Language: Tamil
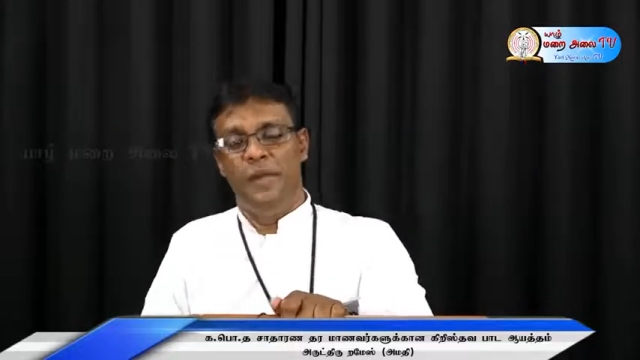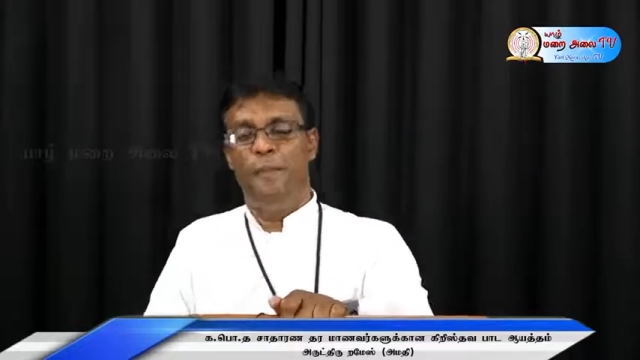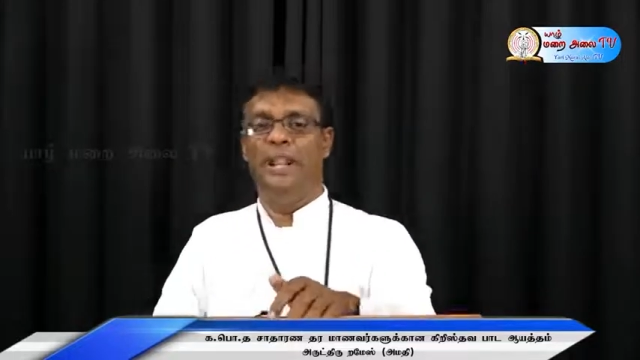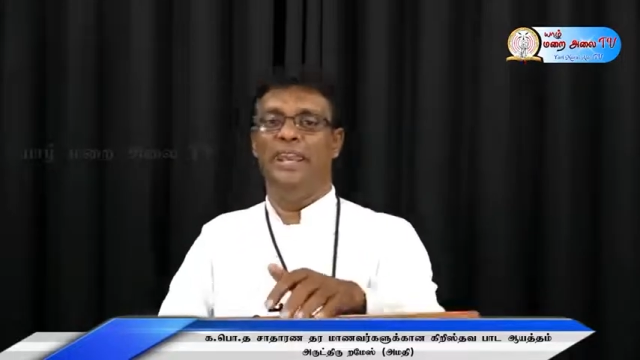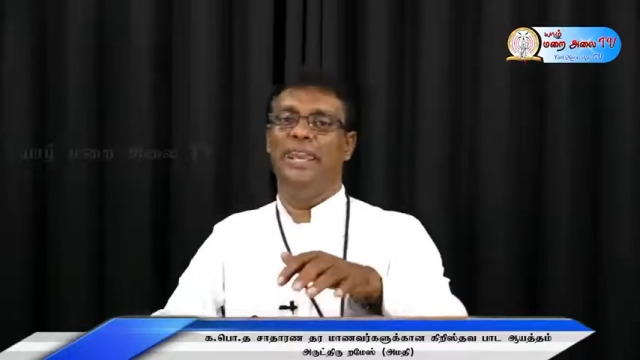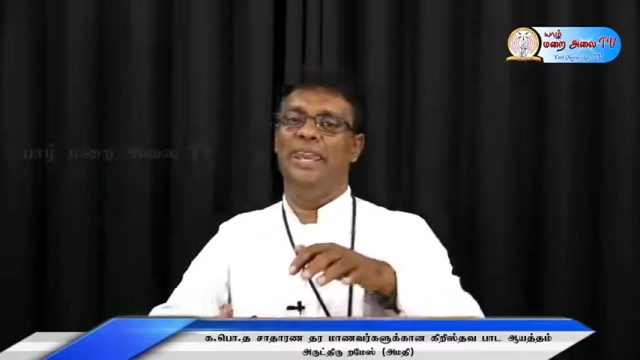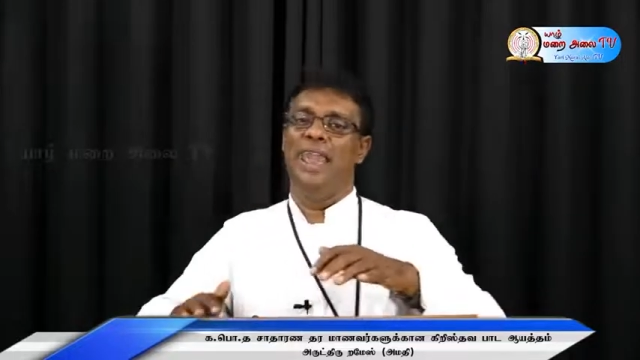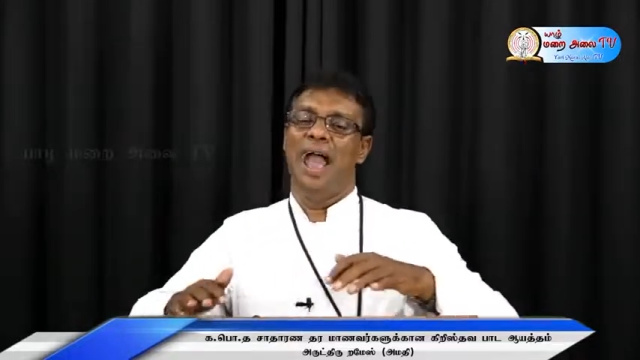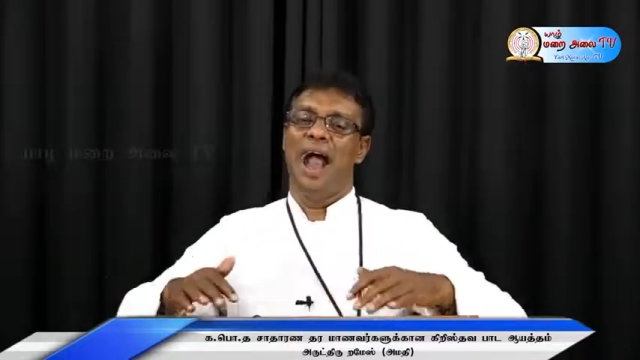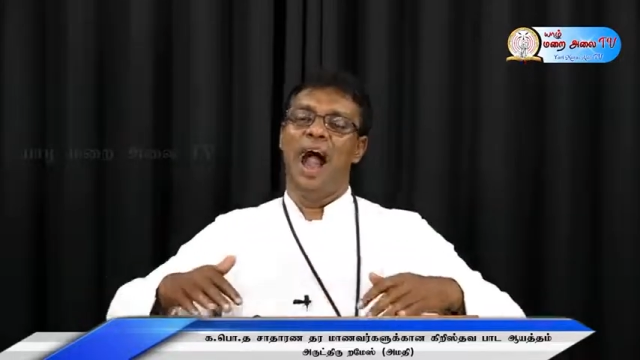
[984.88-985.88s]
இப்படி
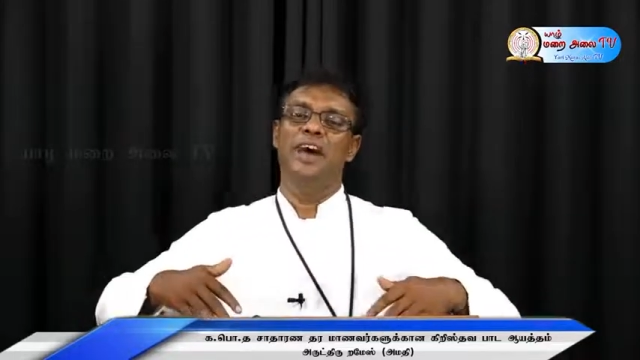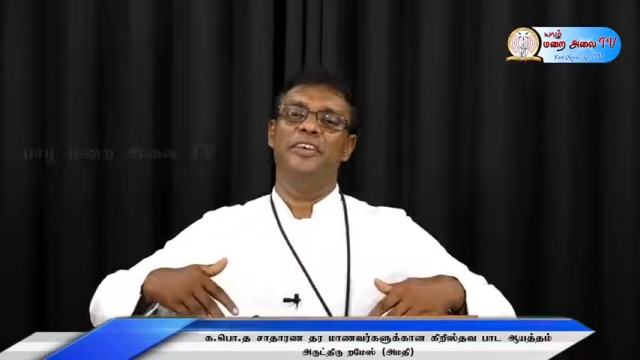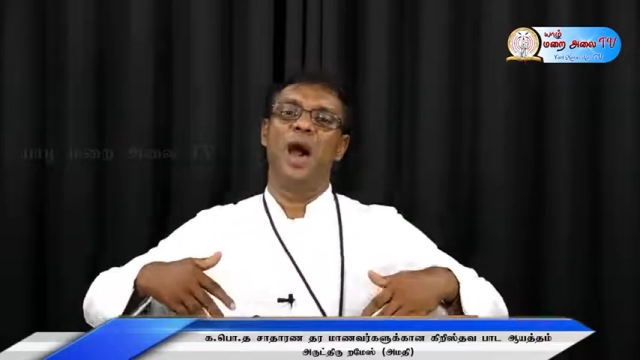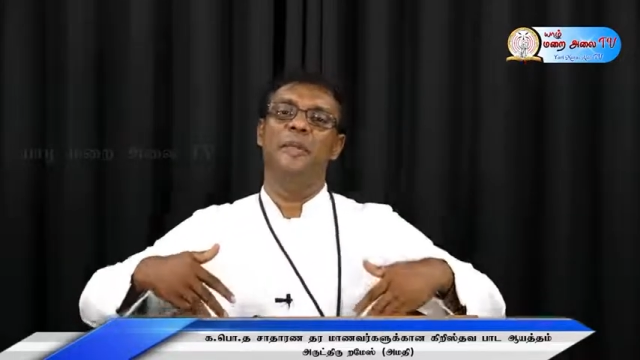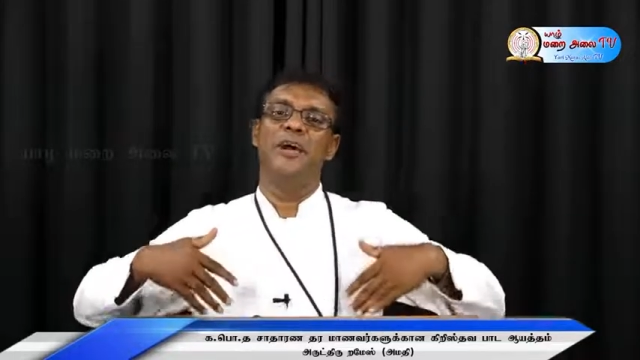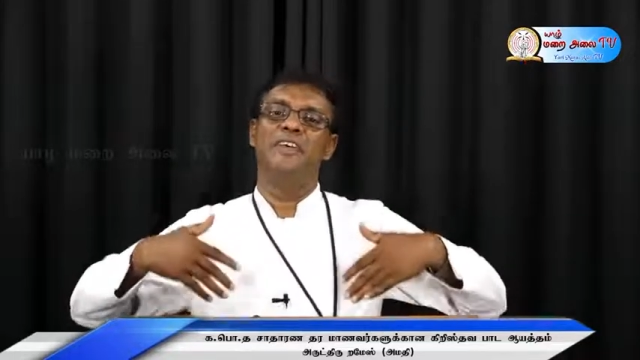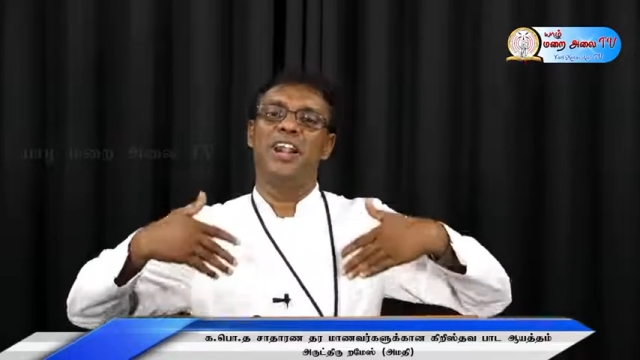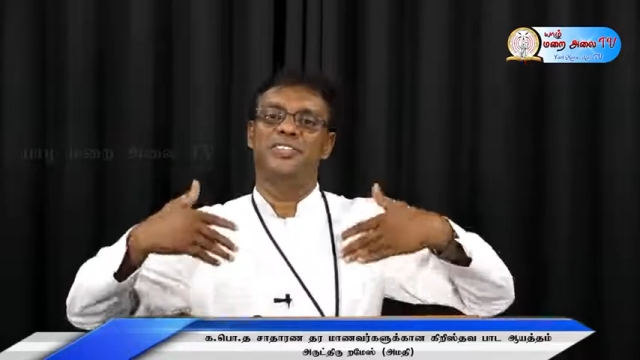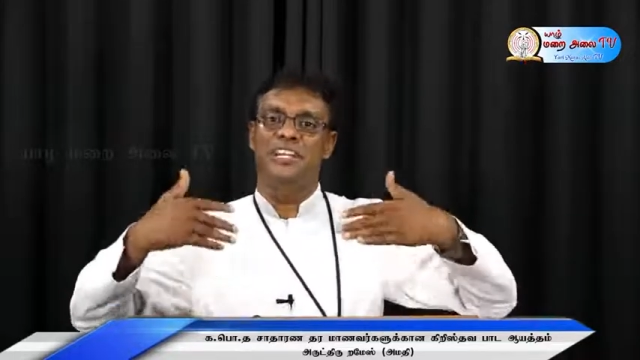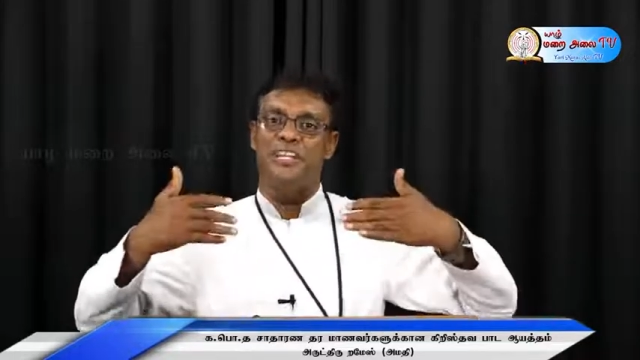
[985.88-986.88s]

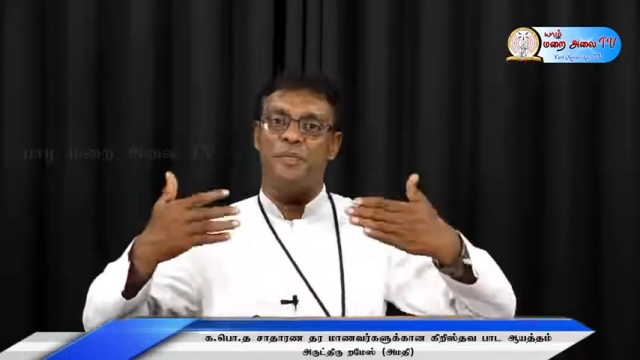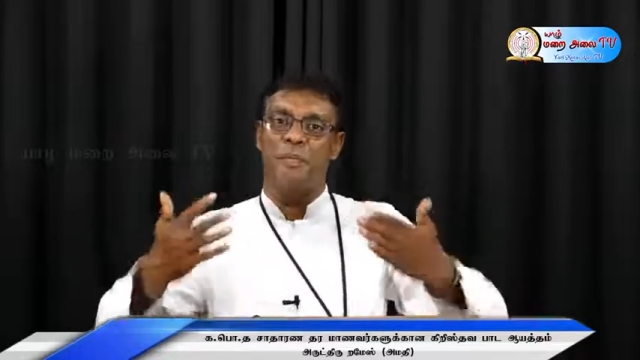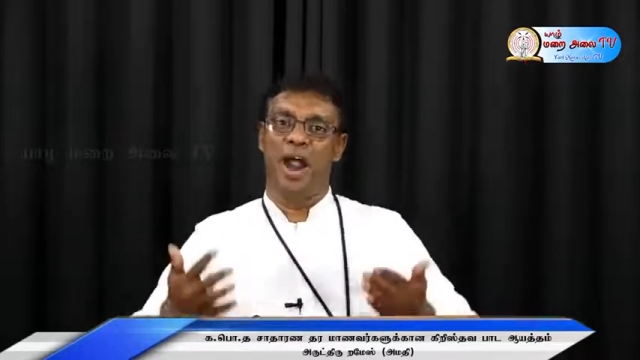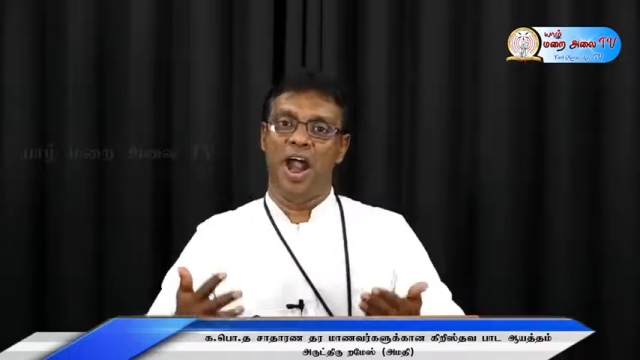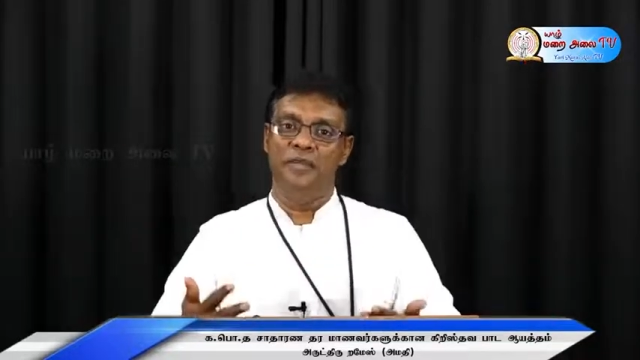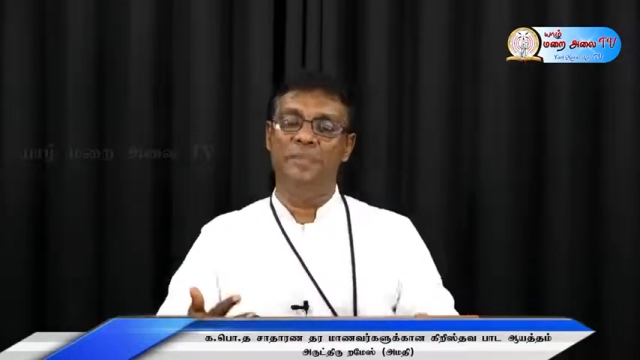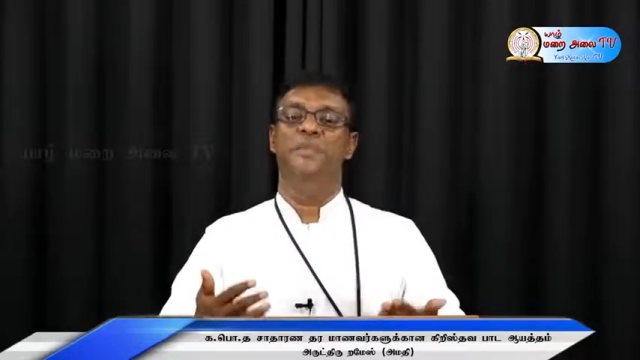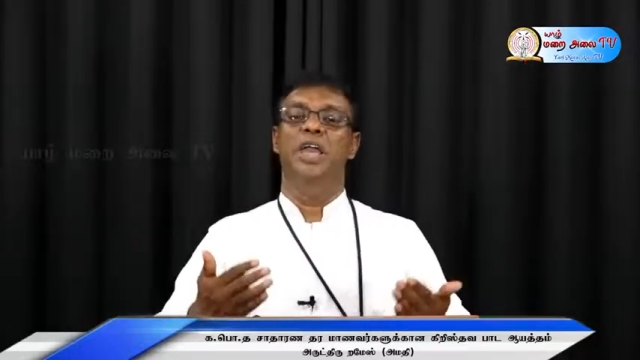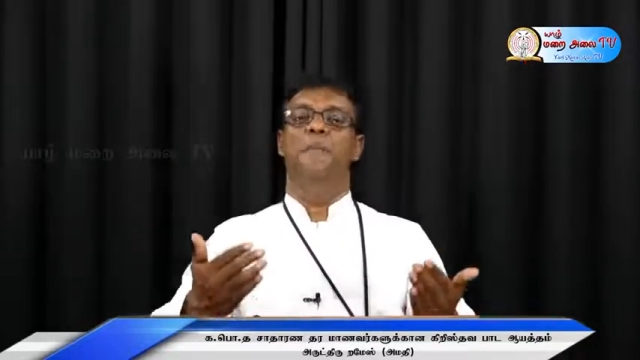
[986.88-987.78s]
ஆதாமுவால் செய்த பாவம்